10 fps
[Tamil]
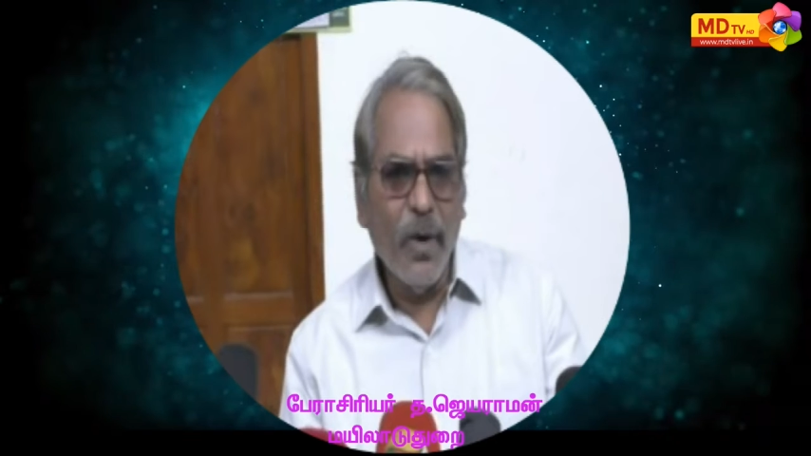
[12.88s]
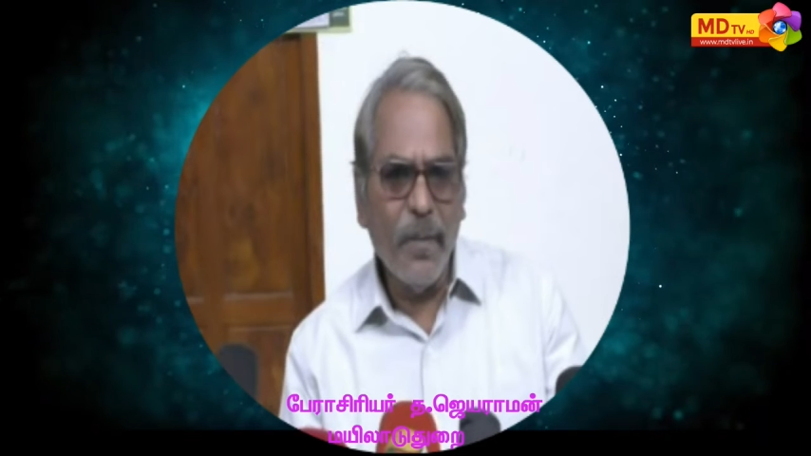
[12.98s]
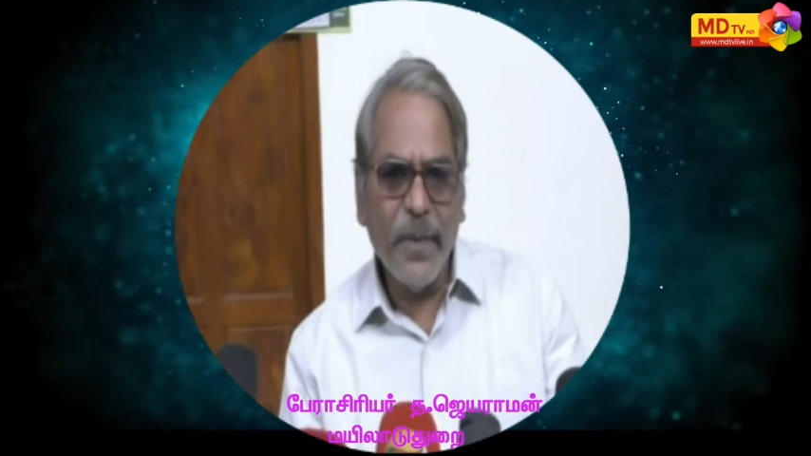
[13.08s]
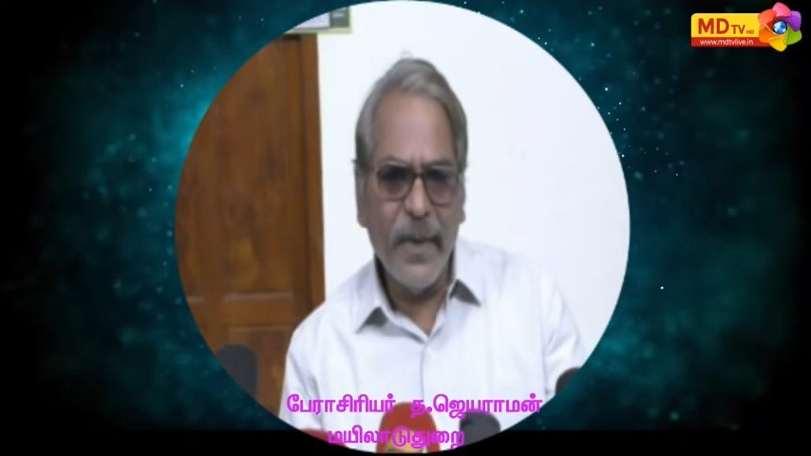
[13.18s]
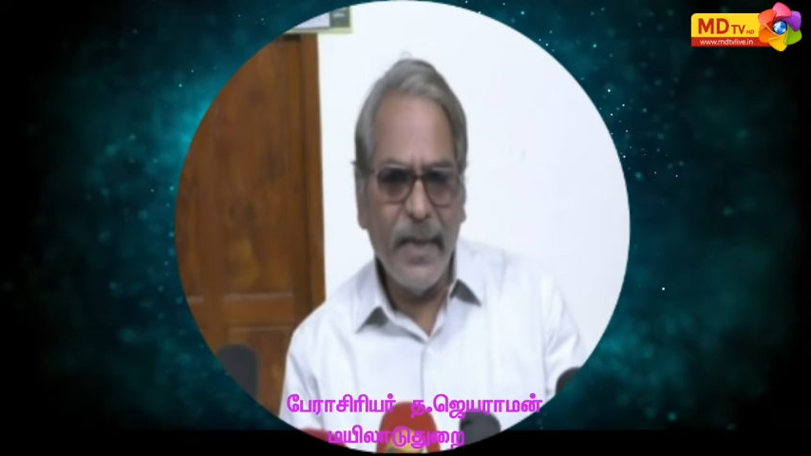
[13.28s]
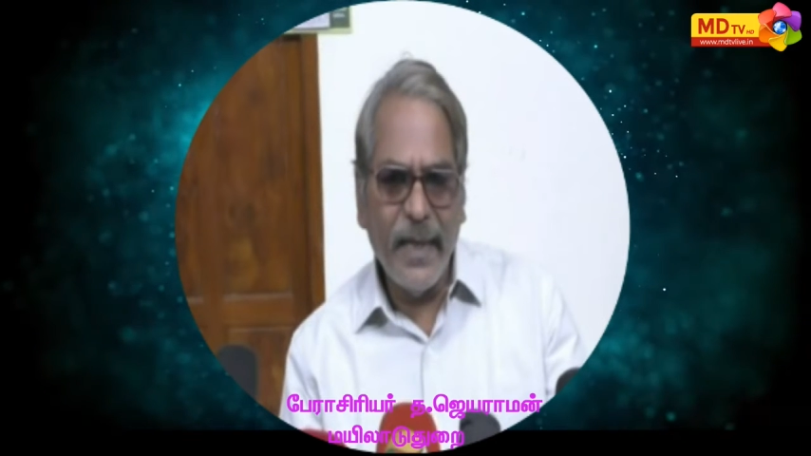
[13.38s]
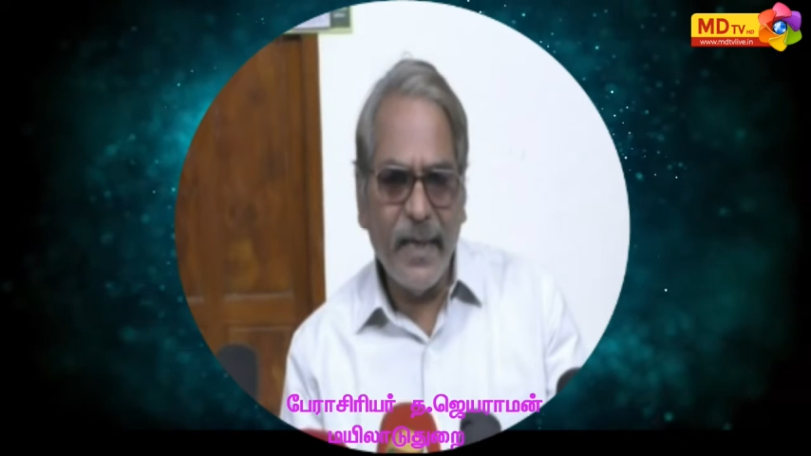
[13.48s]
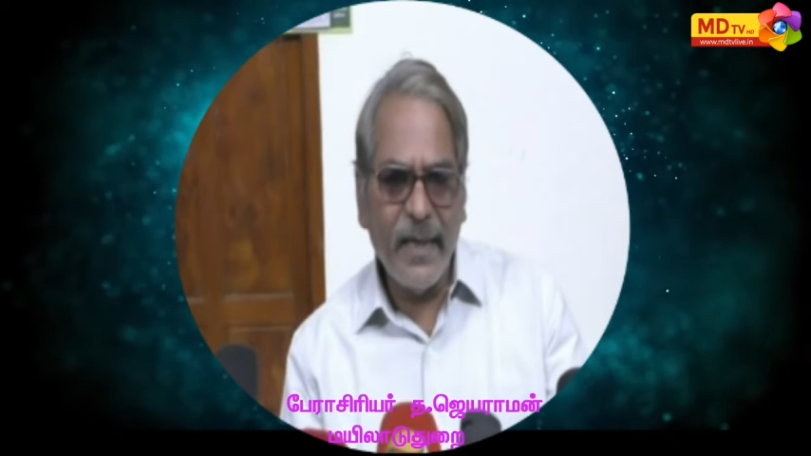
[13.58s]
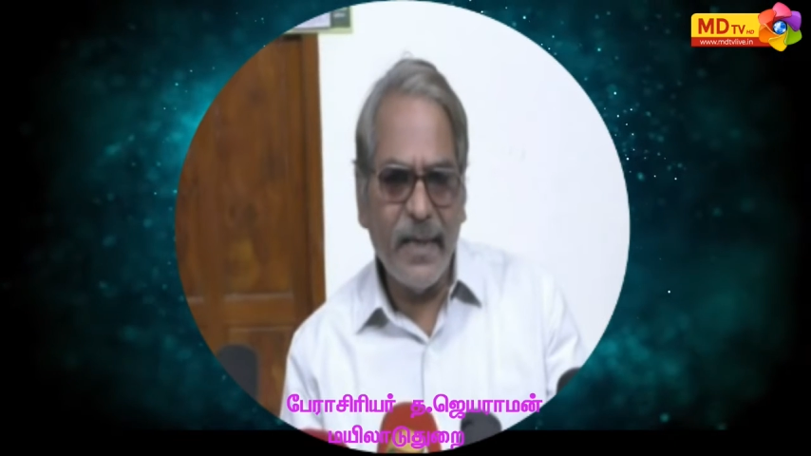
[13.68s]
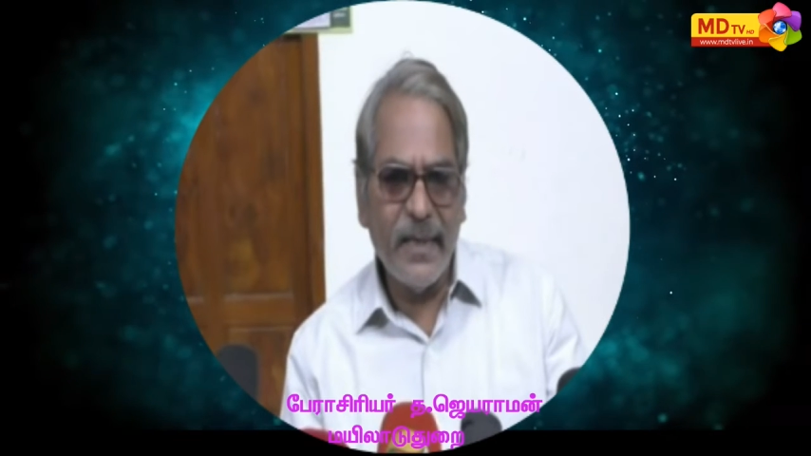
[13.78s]
ஓப்பன்
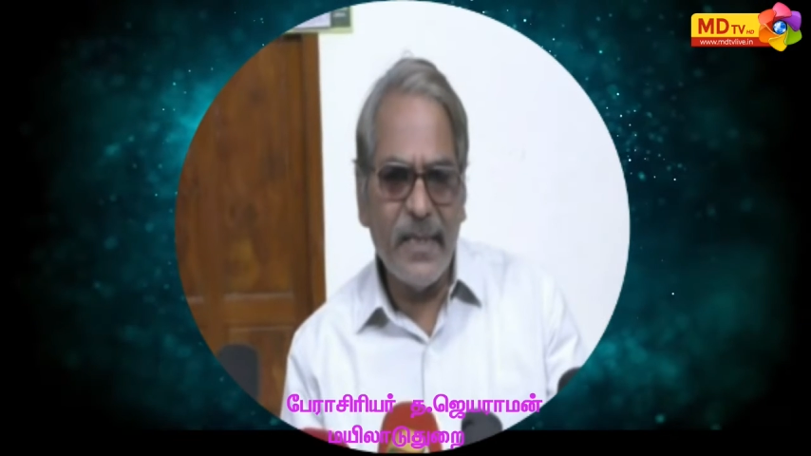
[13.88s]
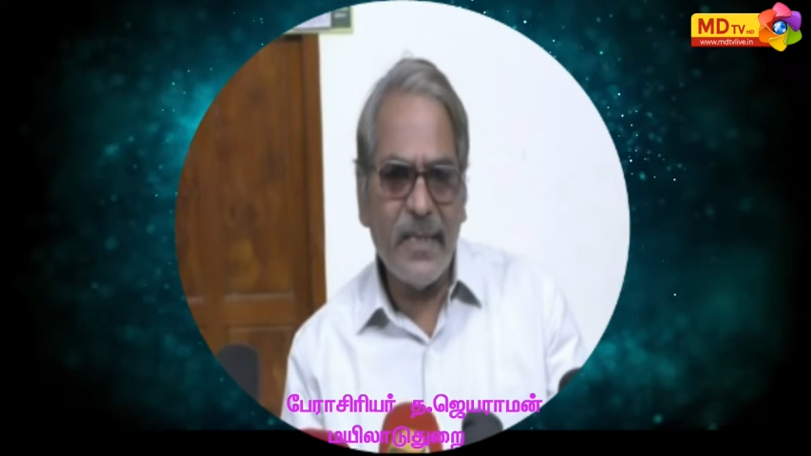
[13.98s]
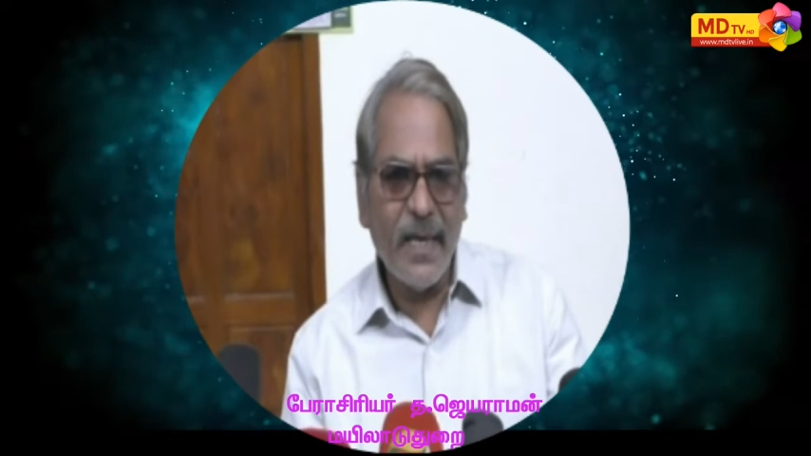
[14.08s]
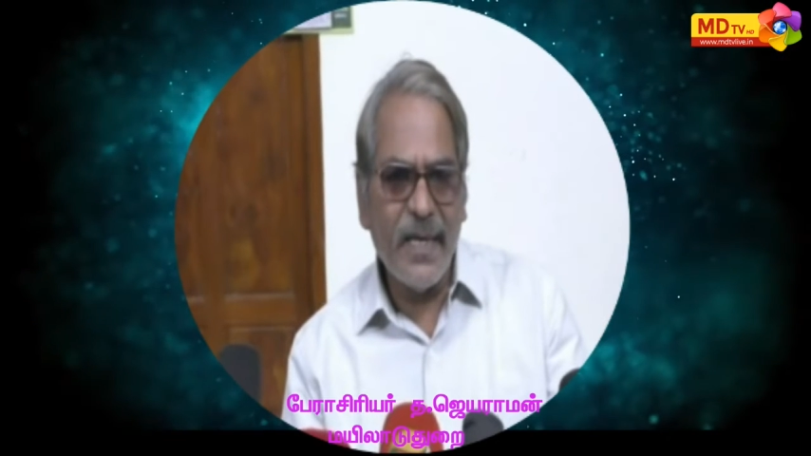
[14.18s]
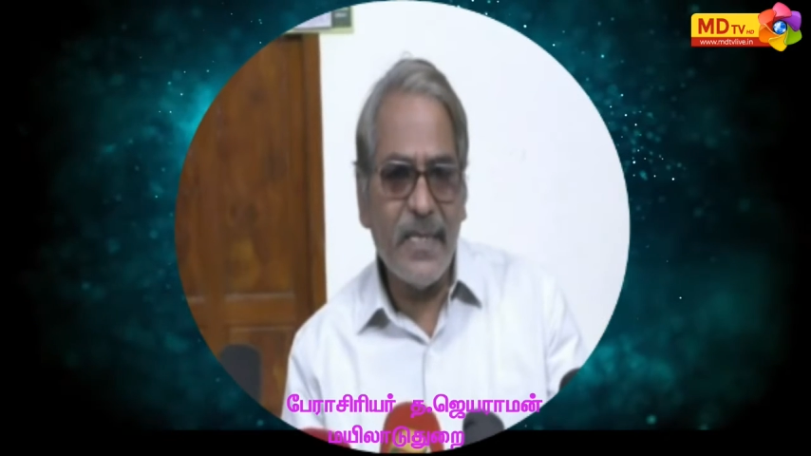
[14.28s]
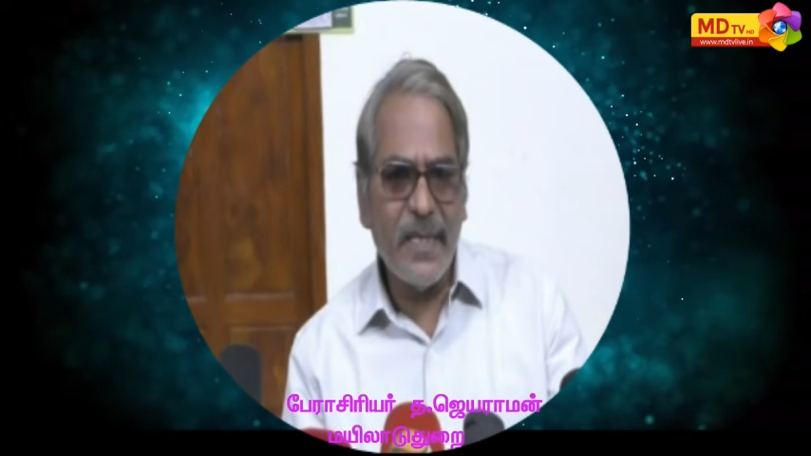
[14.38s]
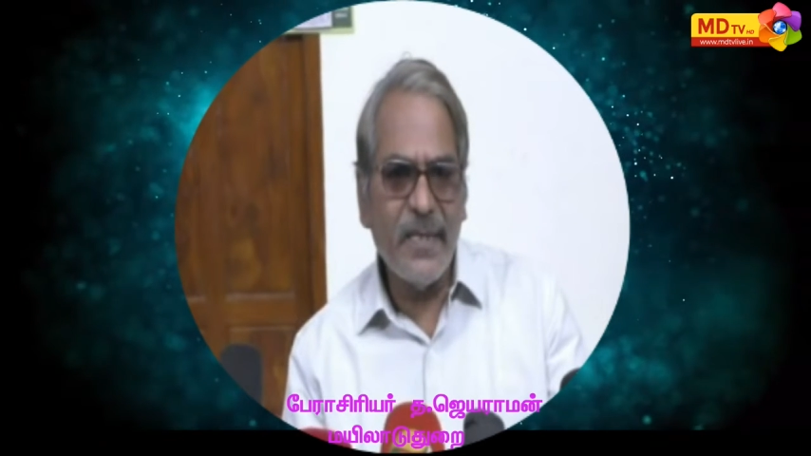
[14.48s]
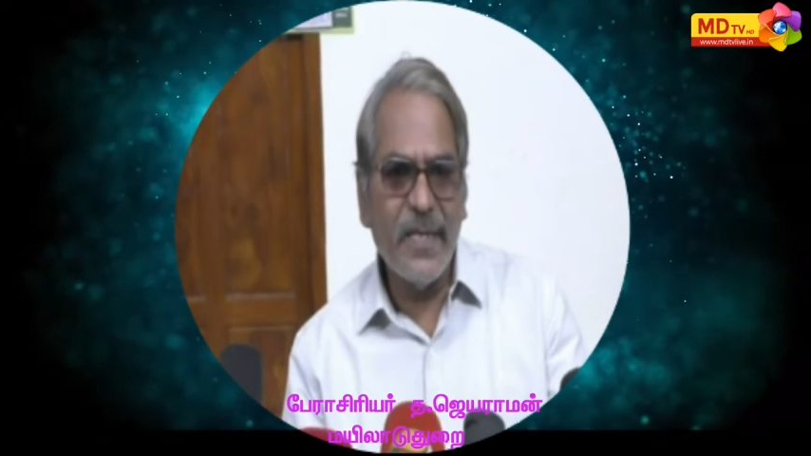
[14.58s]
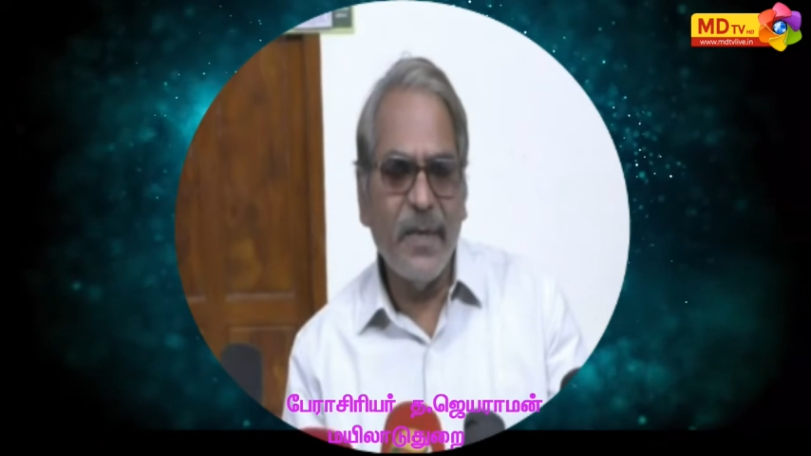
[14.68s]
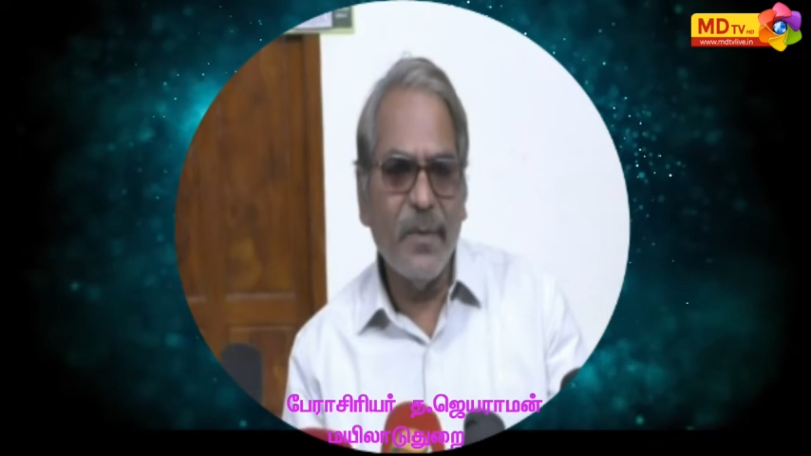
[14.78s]
ஏக்கரேஜஸ்
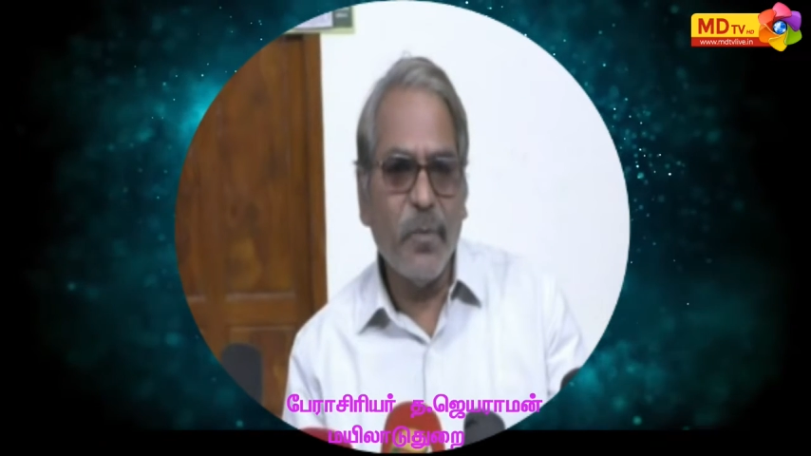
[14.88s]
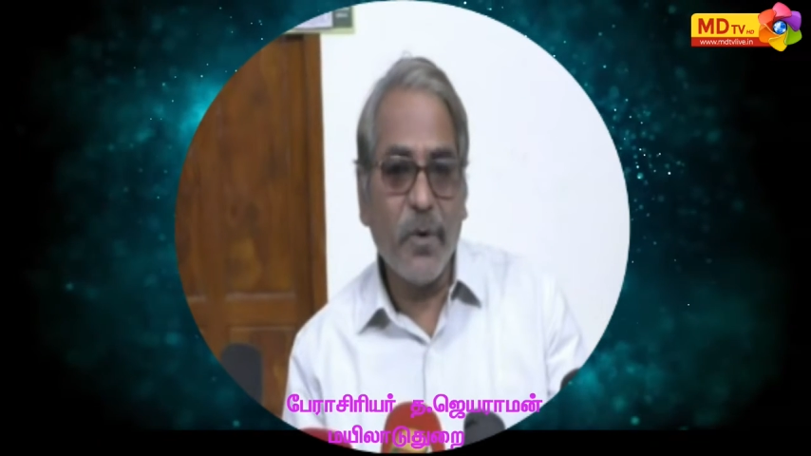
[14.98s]
லைசன்சிங்